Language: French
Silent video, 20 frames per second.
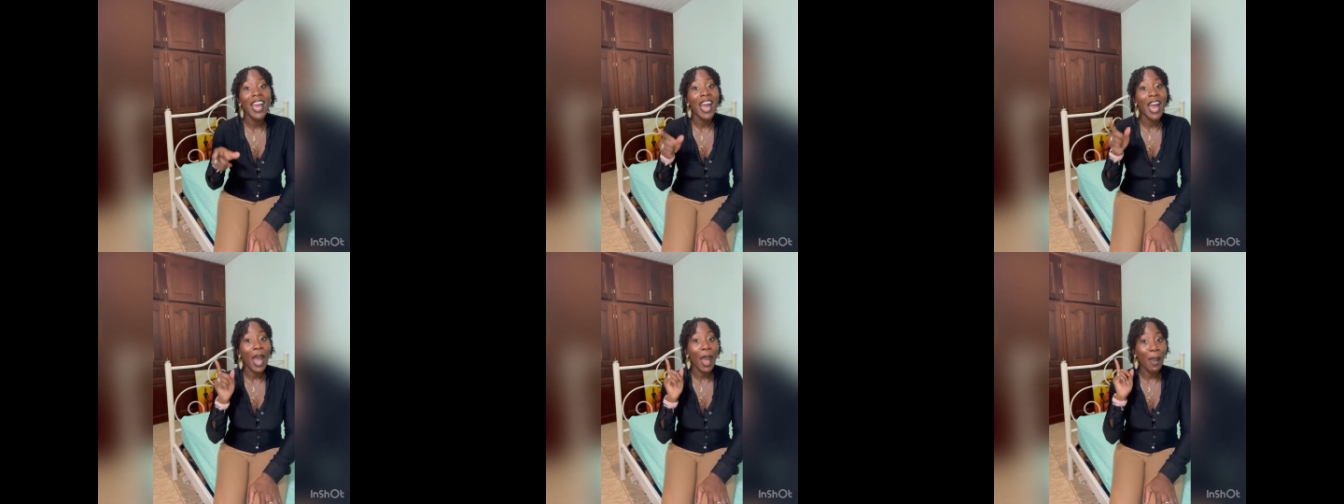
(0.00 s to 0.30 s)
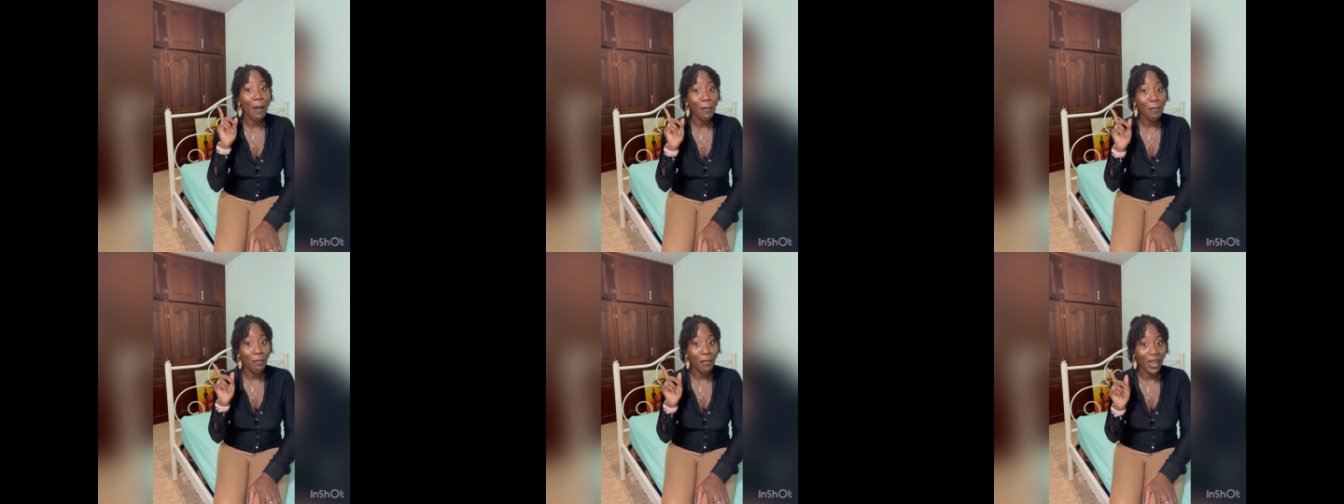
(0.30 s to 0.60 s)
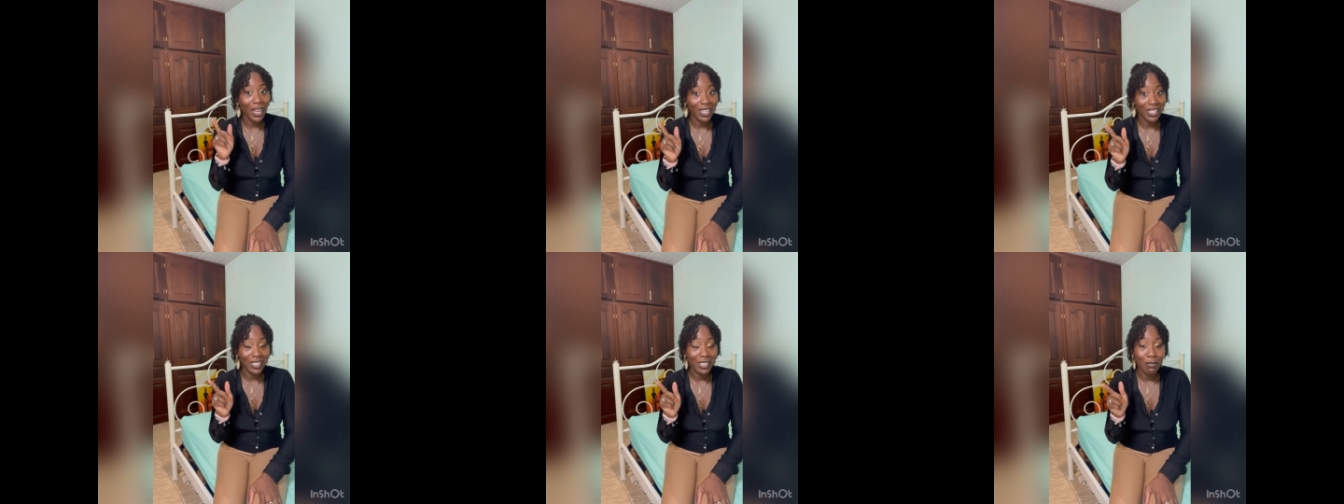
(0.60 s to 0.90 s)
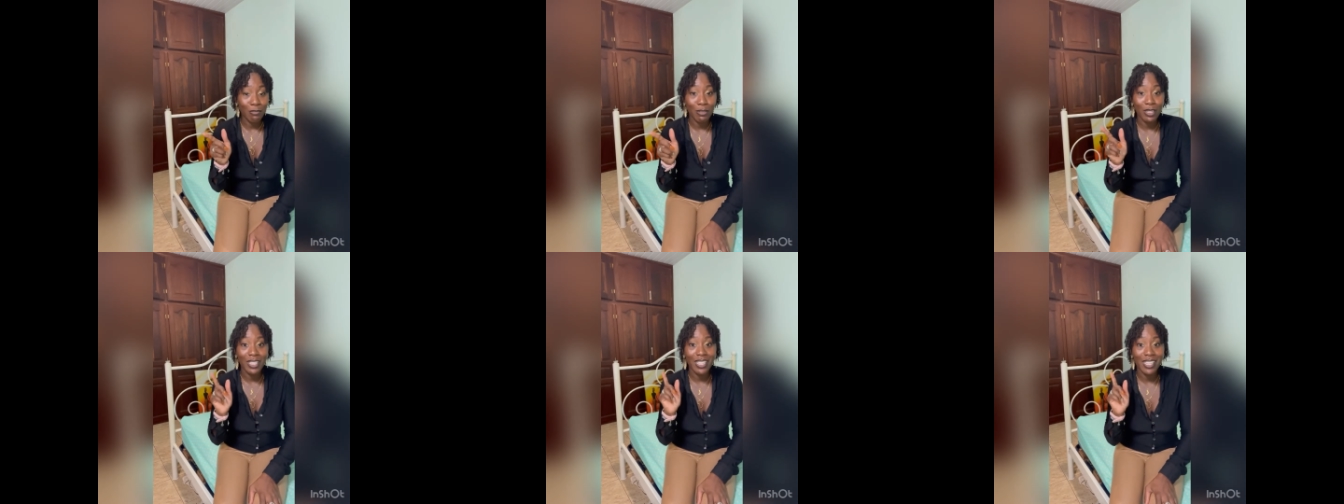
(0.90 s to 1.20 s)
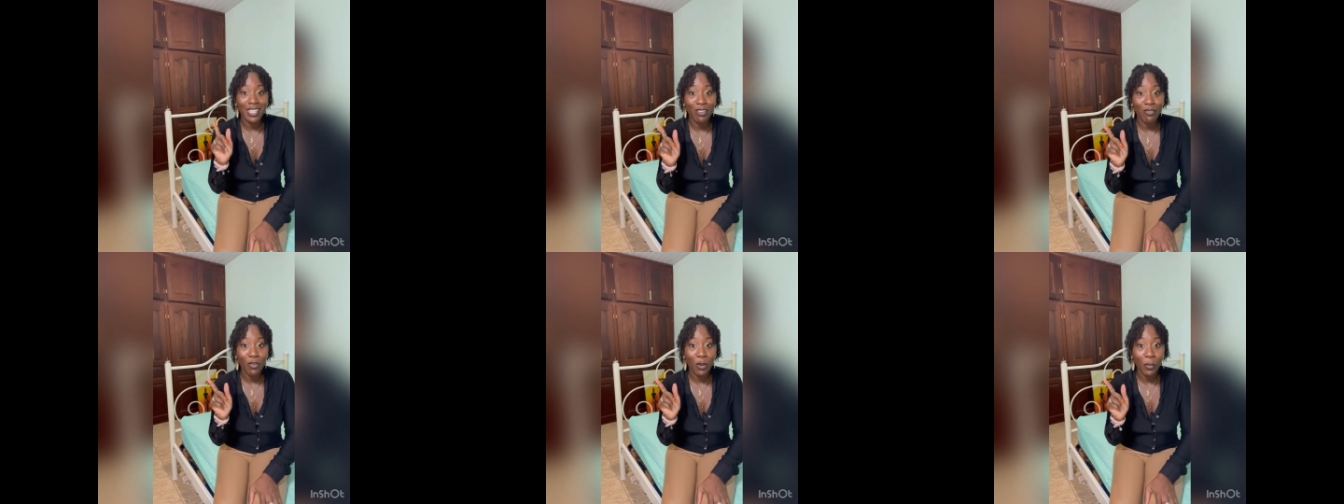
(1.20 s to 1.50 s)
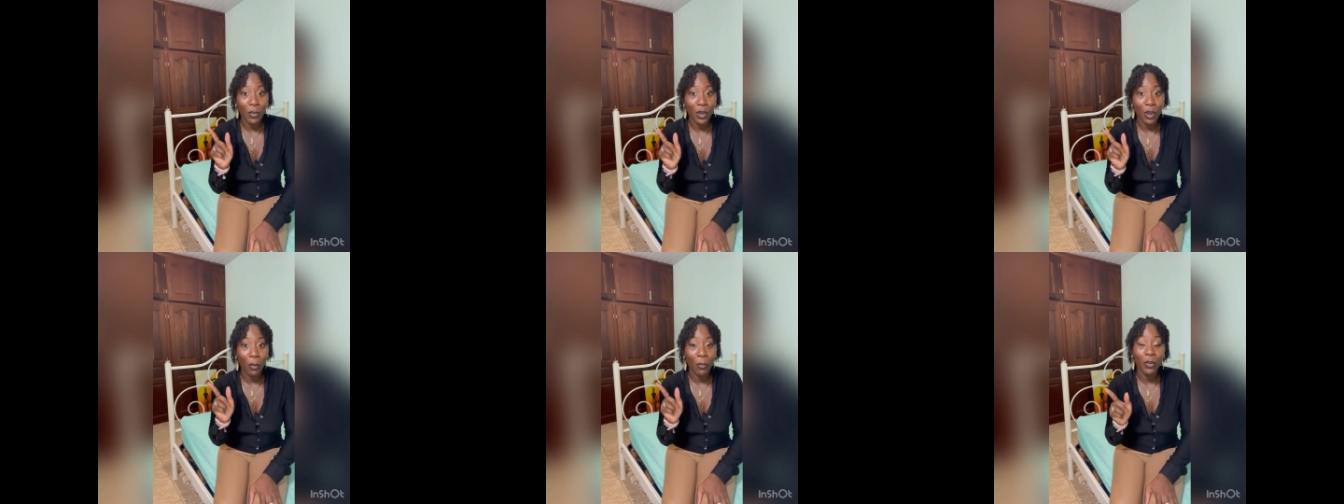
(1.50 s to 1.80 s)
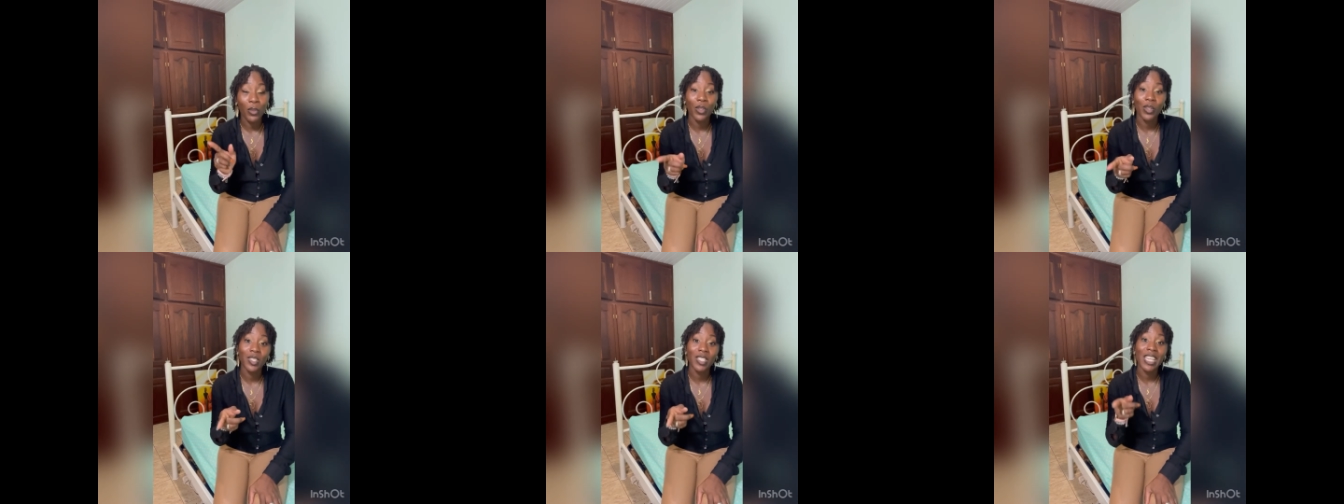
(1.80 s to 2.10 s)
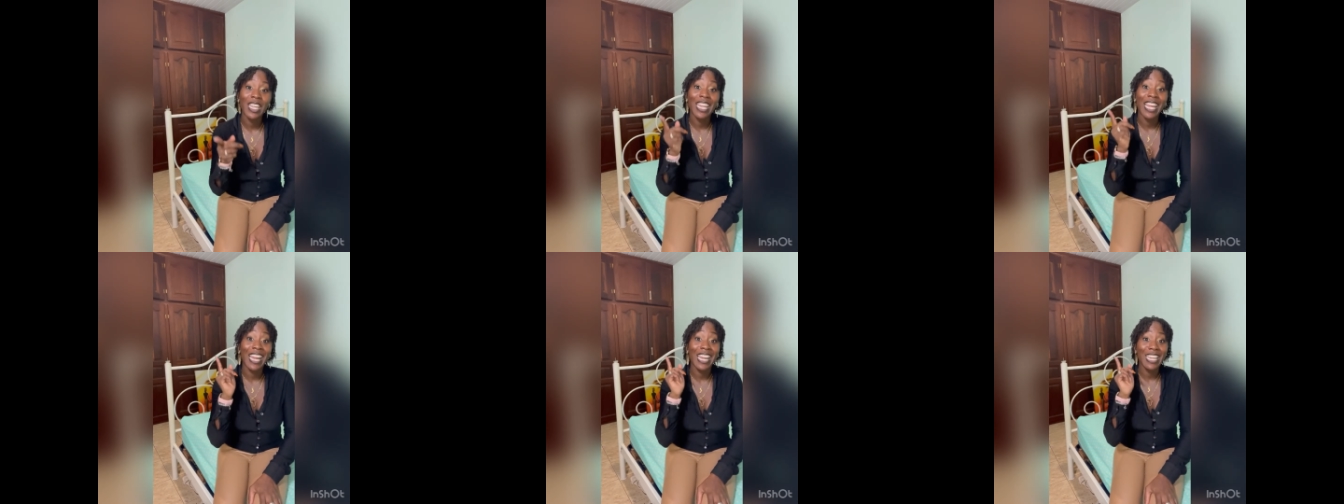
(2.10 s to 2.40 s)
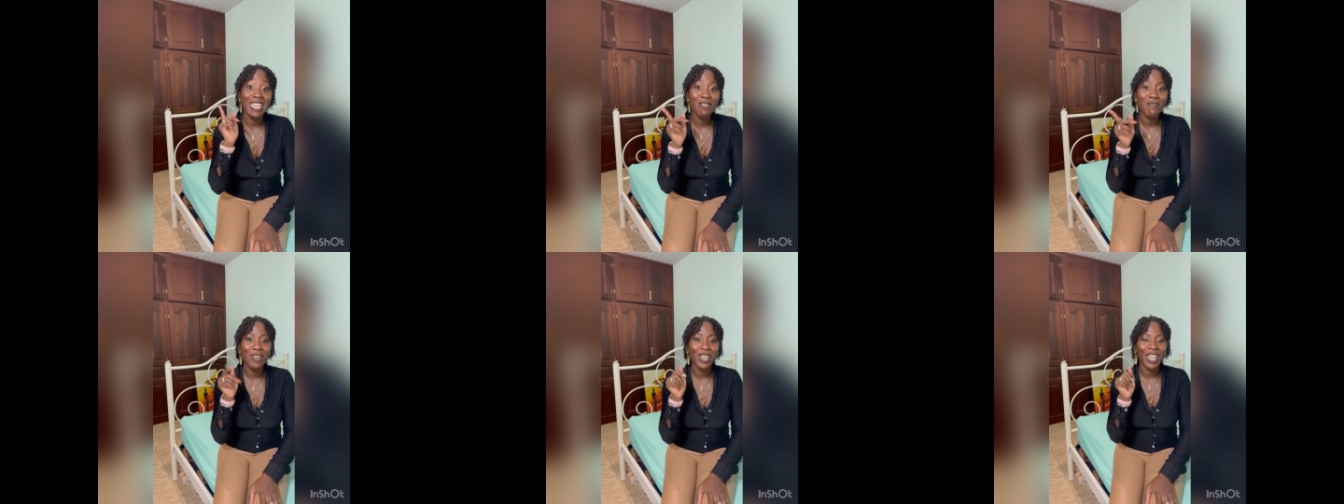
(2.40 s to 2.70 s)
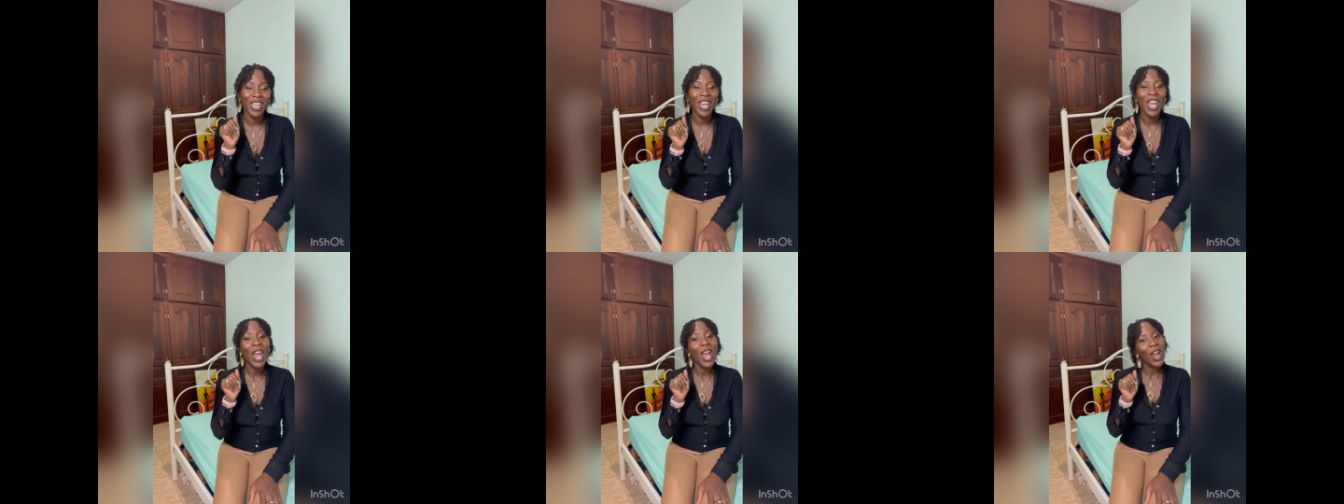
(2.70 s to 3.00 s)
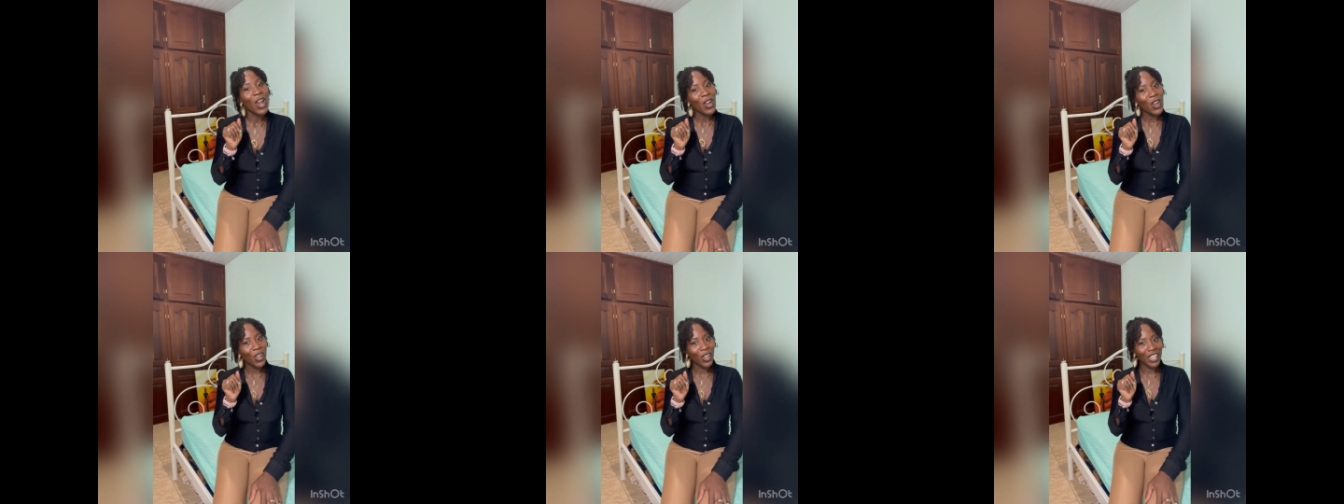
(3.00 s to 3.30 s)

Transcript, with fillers: à maximiser, développer leur potentiel et à libérer leur